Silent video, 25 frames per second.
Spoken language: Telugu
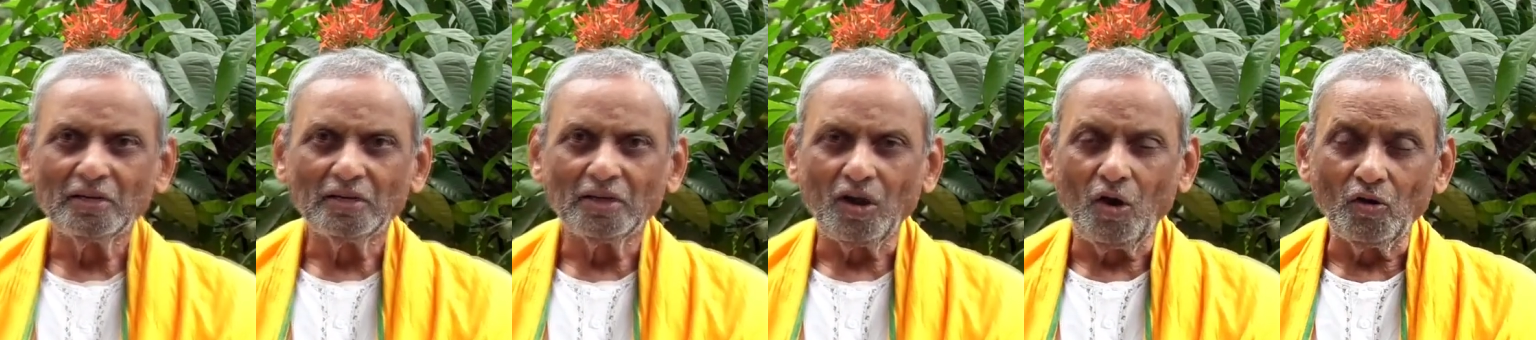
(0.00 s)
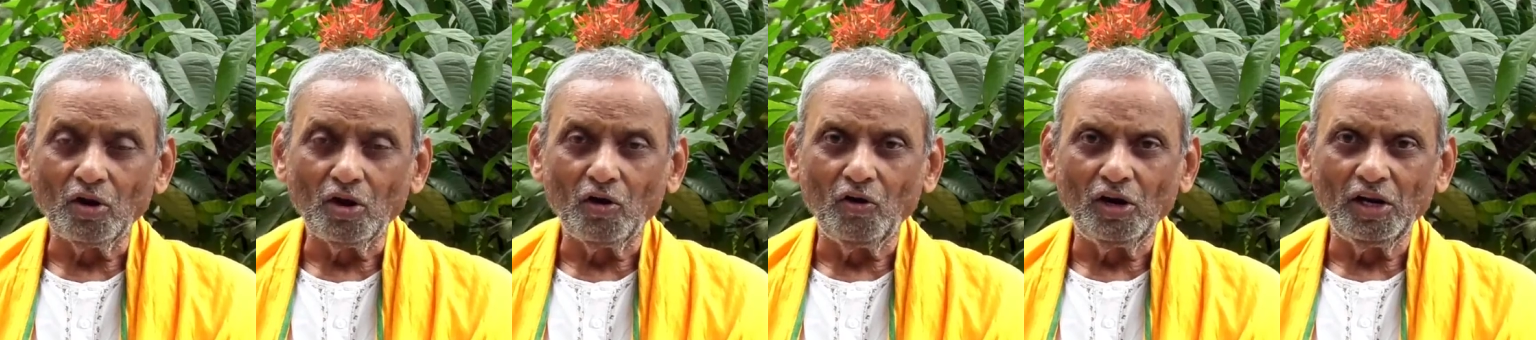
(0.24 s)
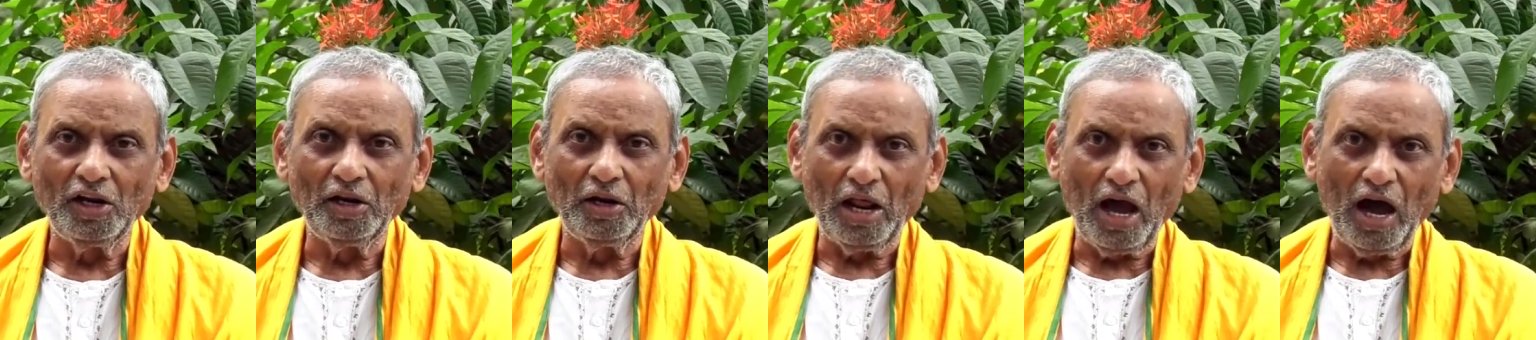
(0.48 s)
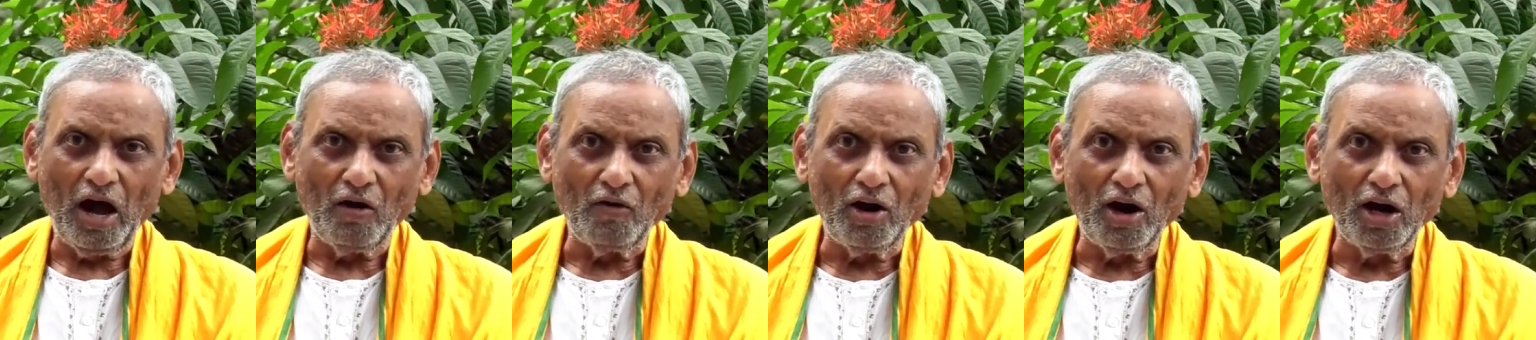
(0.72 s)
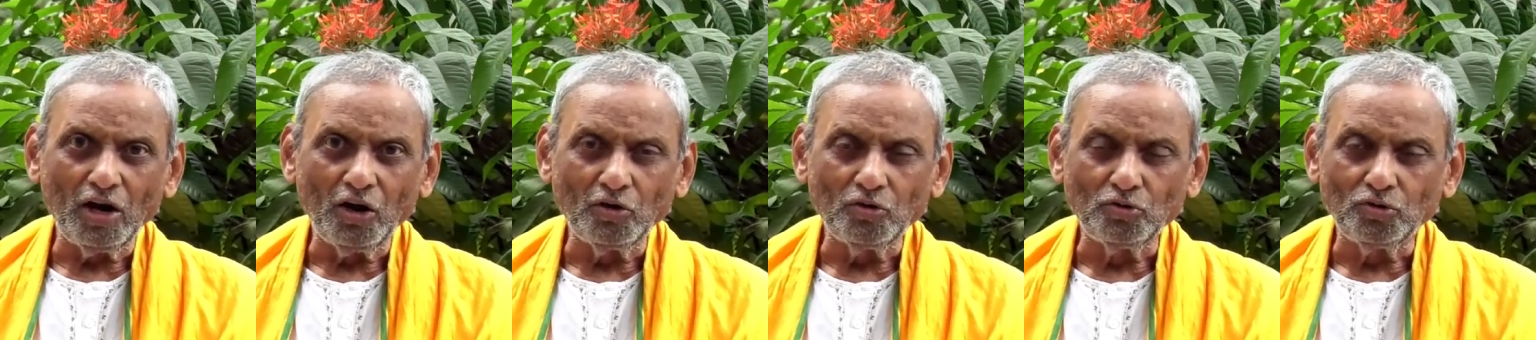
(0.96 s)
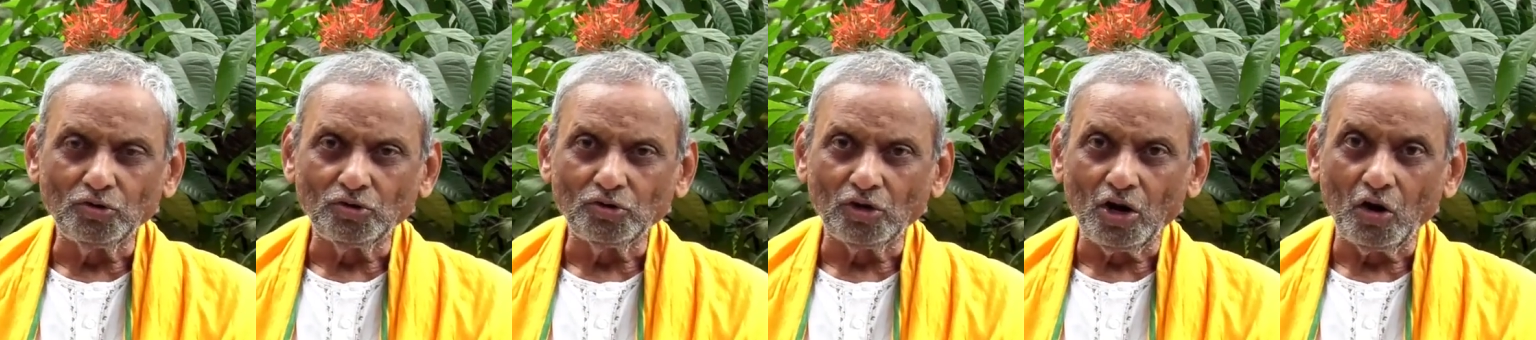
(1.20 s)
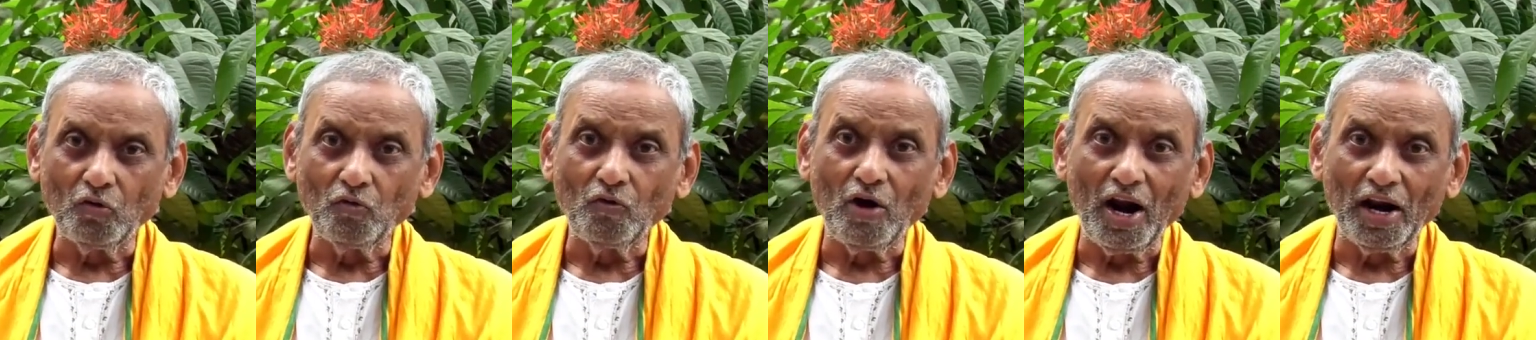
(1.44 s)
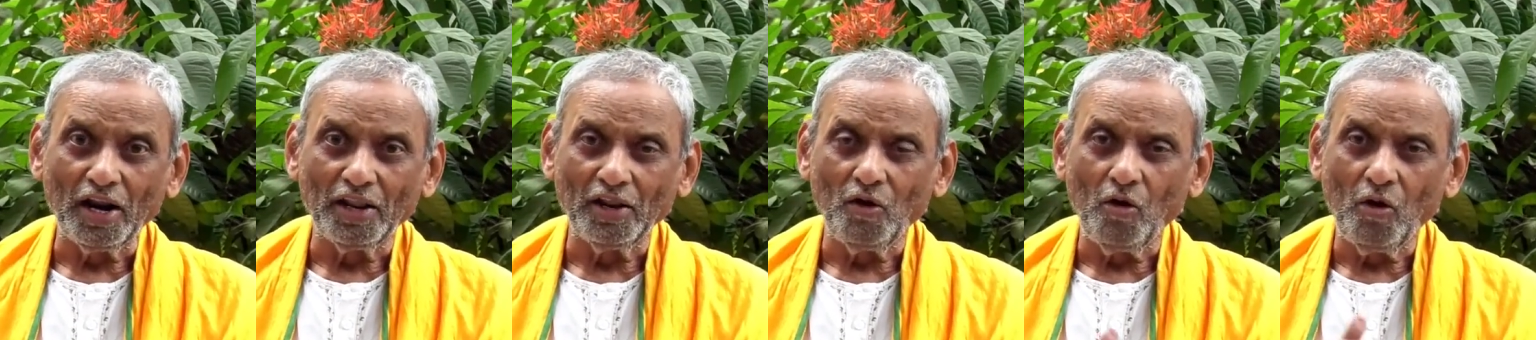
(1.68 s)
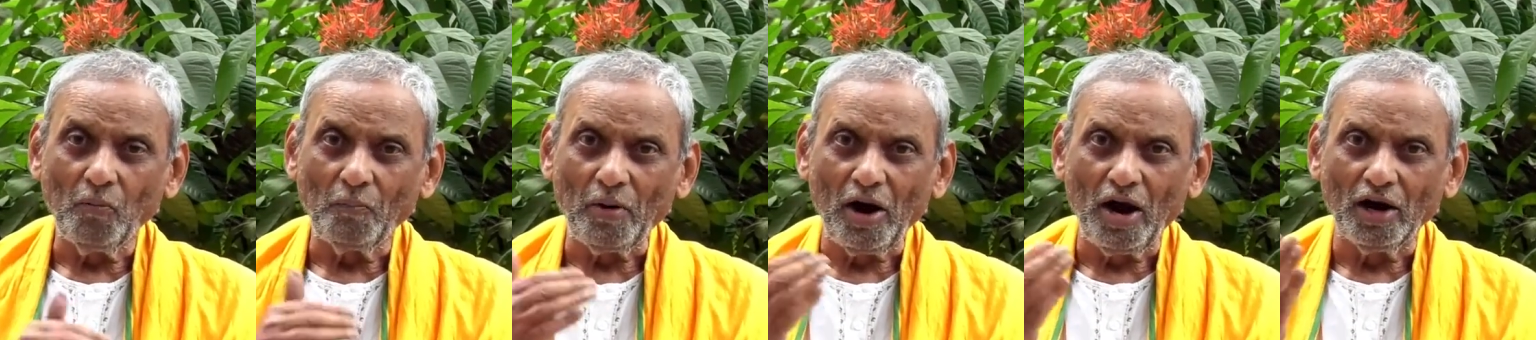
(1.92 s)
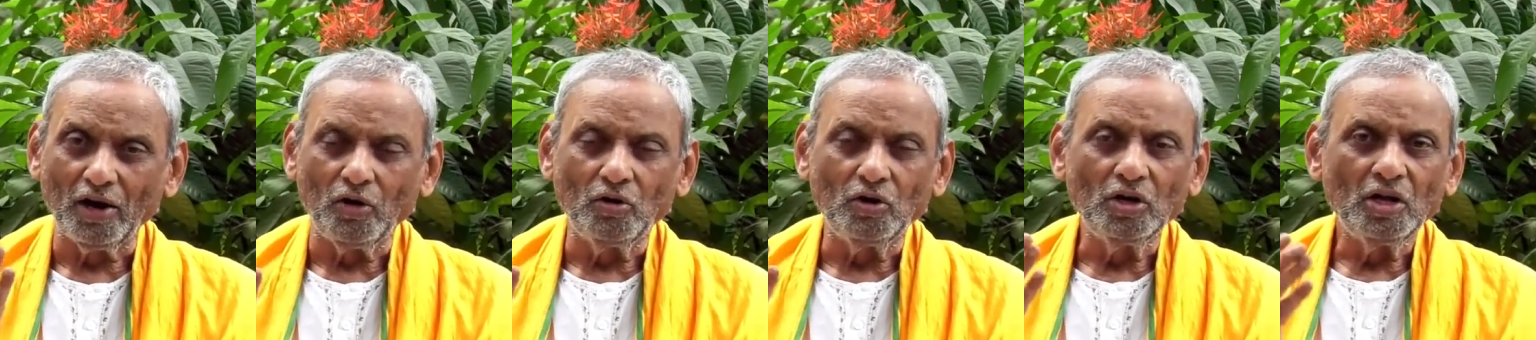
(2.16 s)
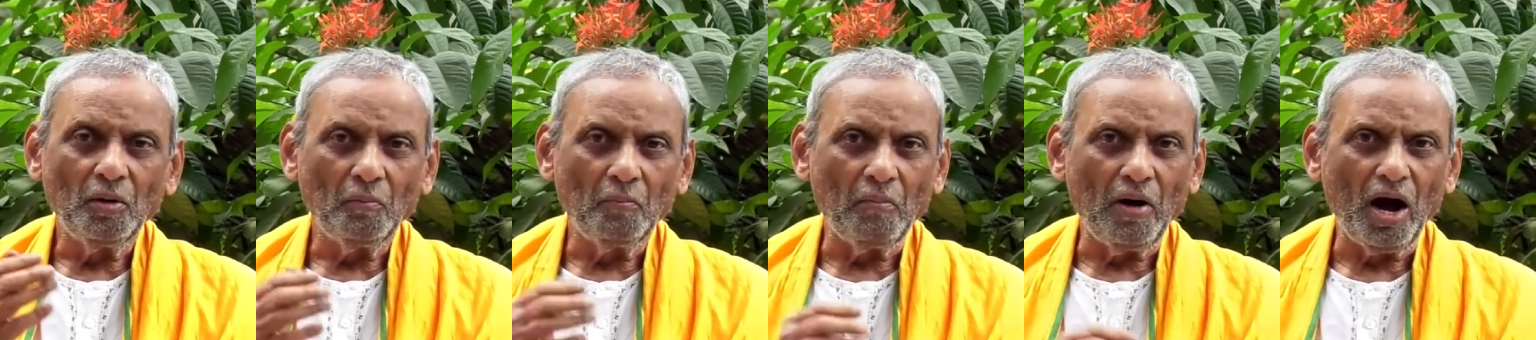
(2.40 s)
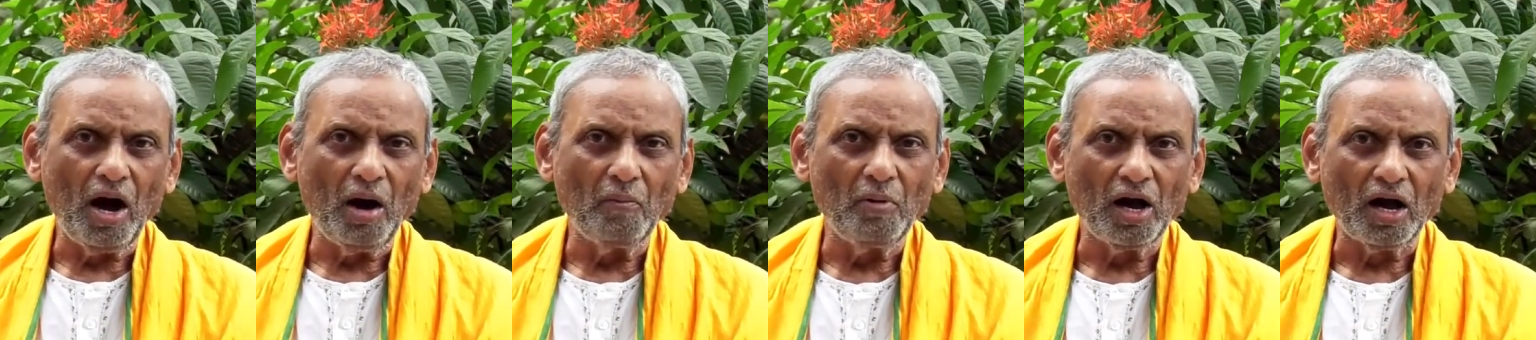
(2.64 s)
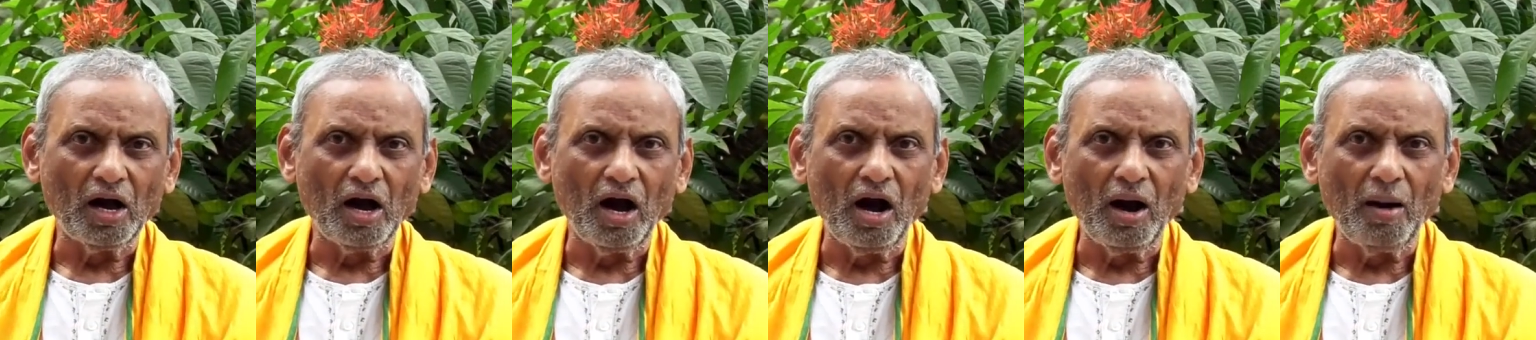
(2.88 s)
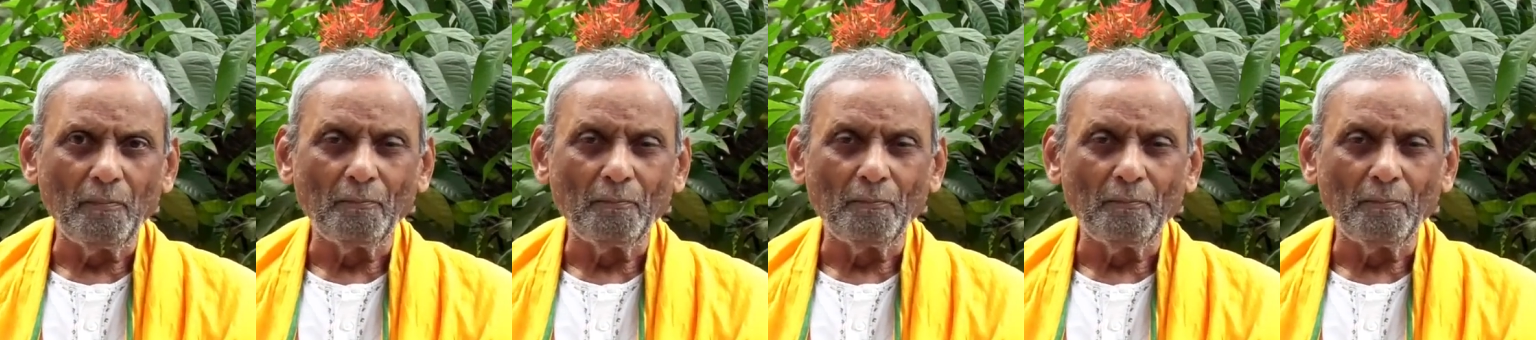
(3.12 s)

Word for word: కౌరవుల్ని నా వాళ్ళు అనుకుంటున్నారు వాళ్ళనేమో పాండవ మామక